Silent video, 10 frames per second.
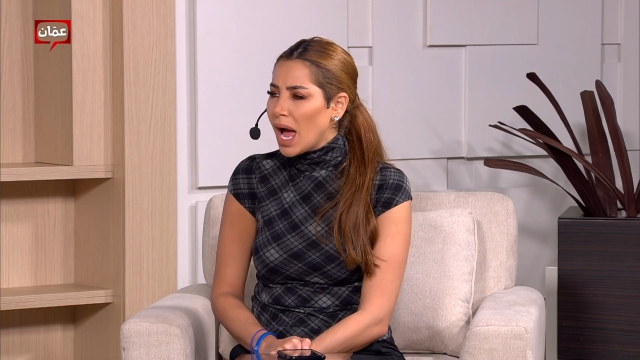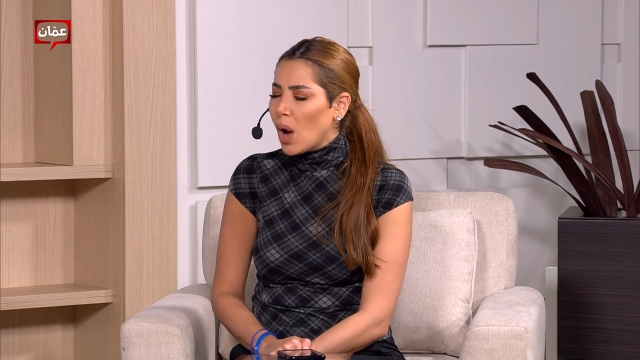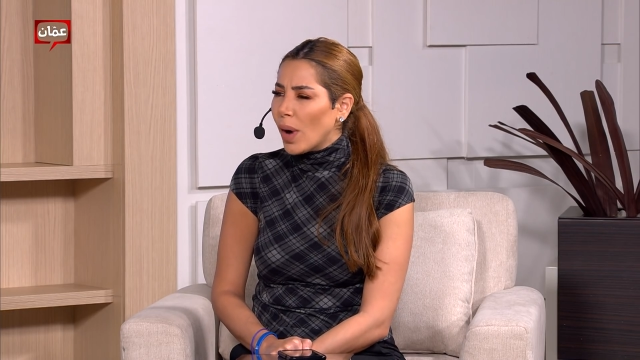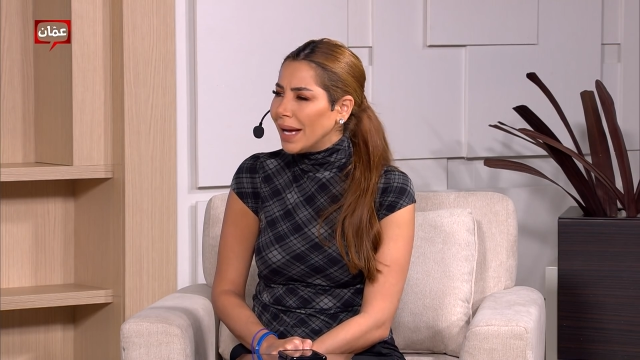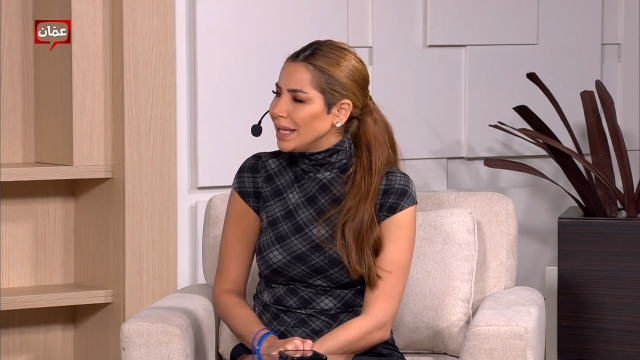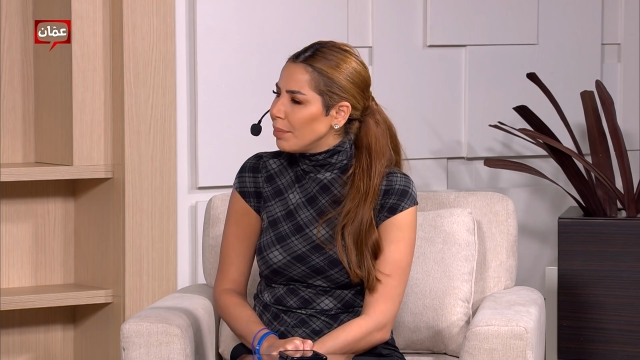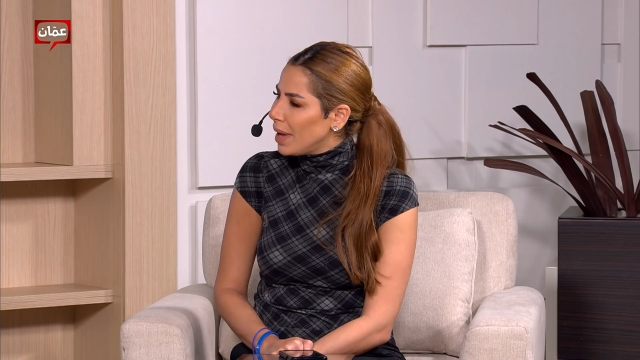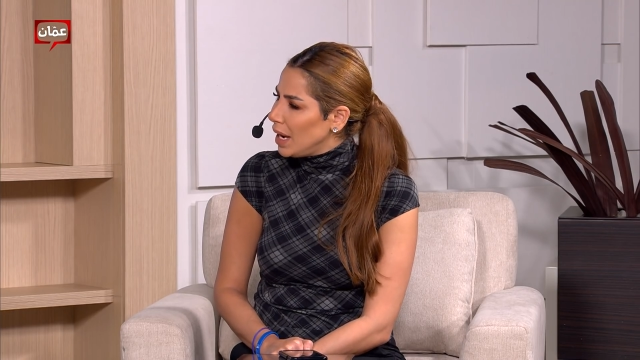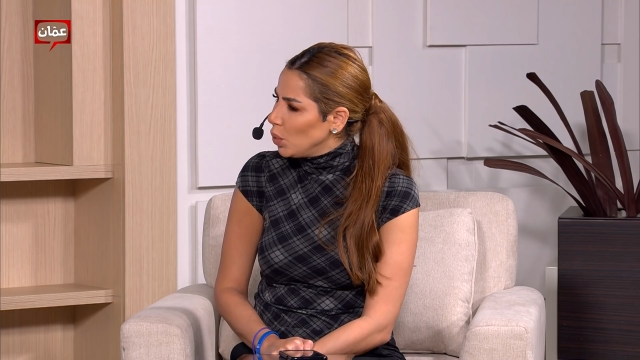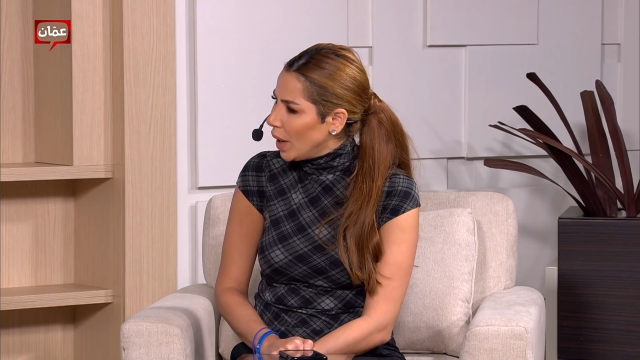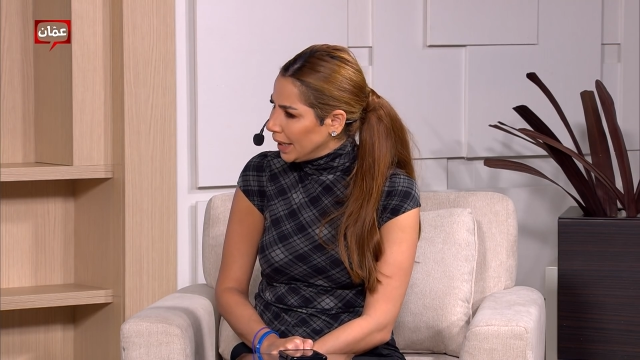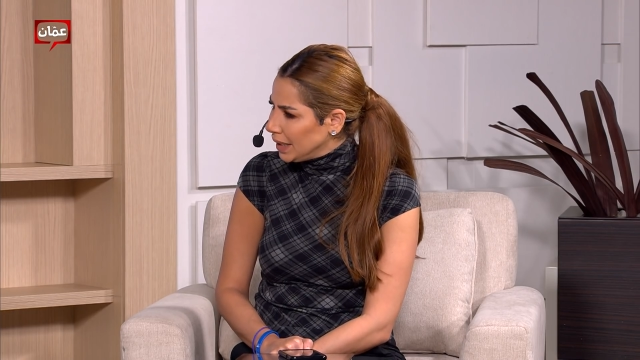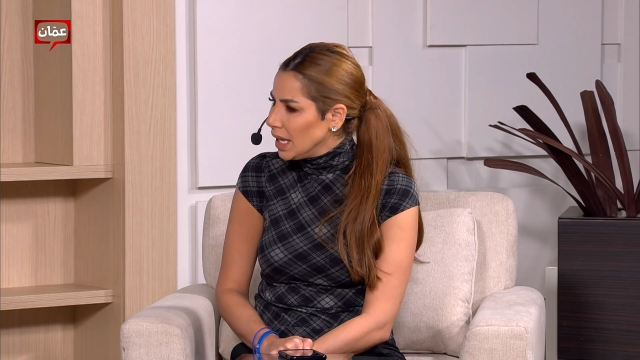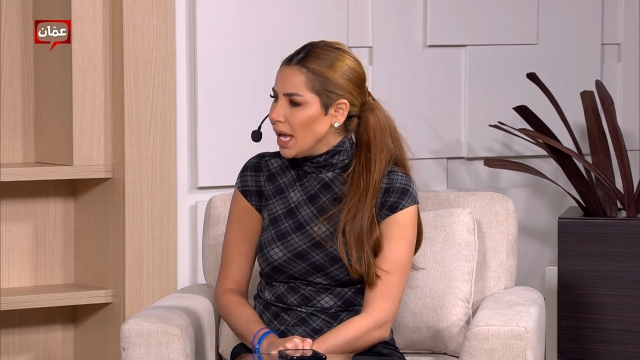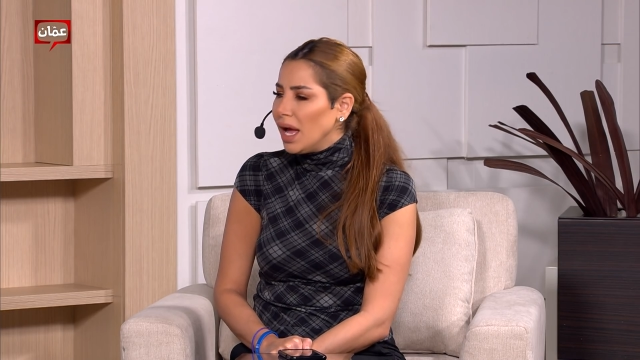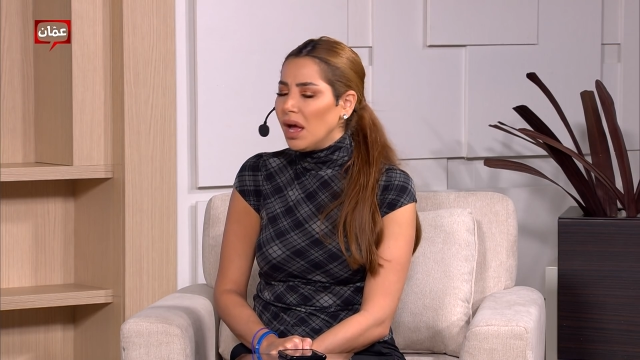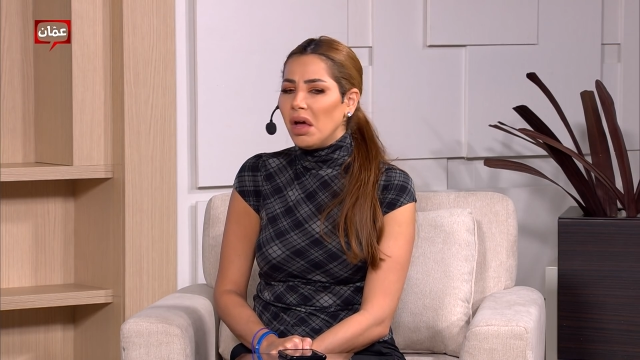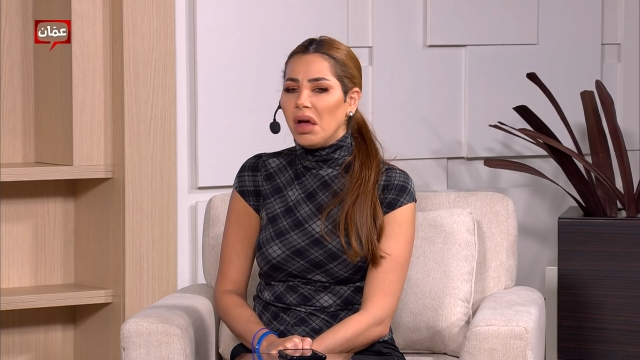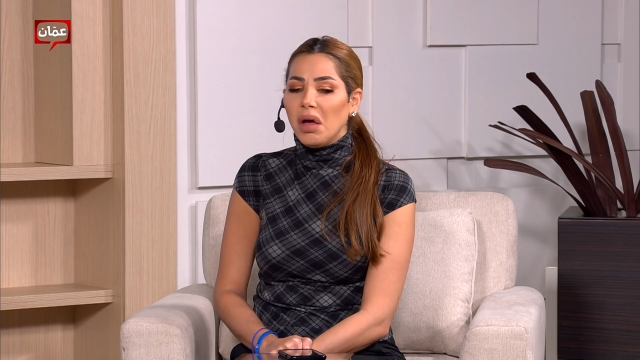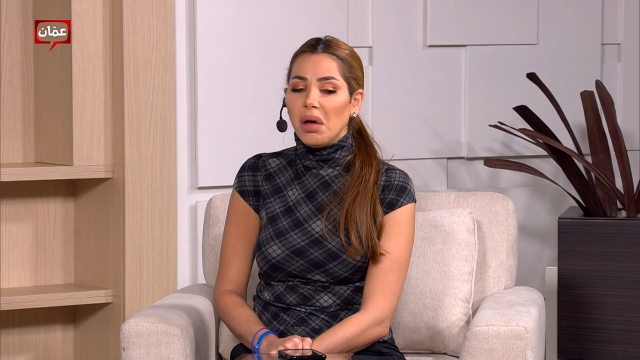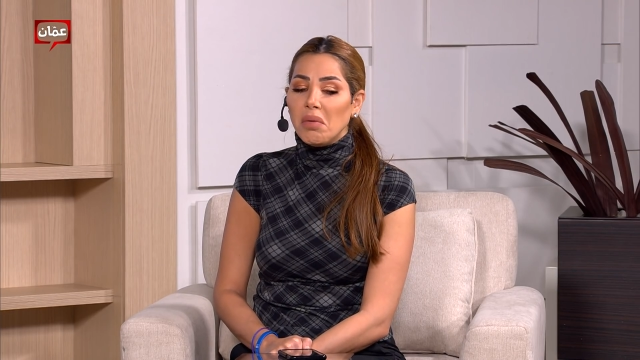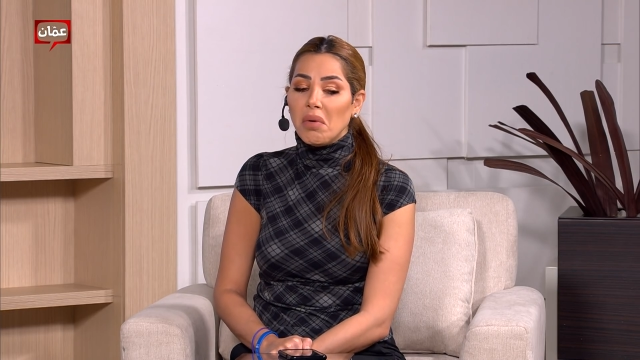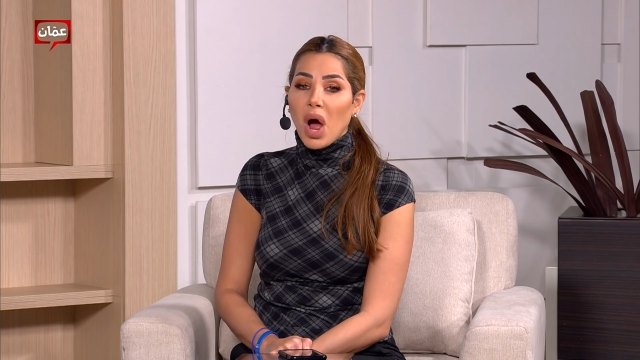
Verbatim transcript: أو عدم الوعي آه،